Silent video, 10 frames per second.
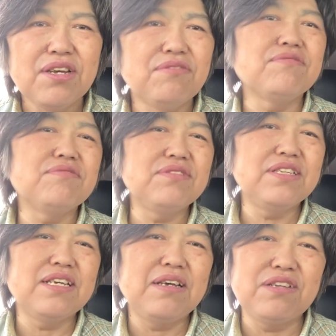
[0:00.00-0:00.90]
本当に
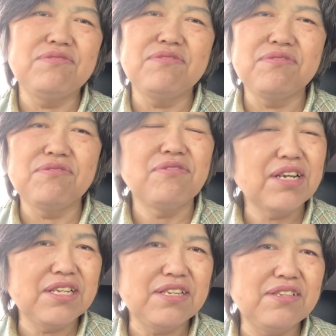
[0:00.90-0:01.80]
ね、あの、効
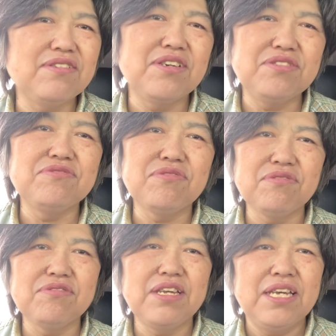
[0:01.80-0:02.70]
果的っていうか有
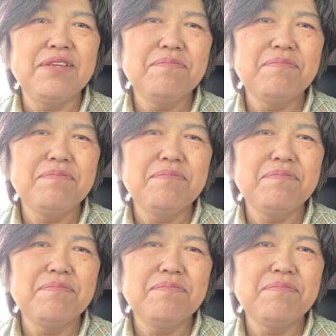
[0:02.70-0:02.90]
効で、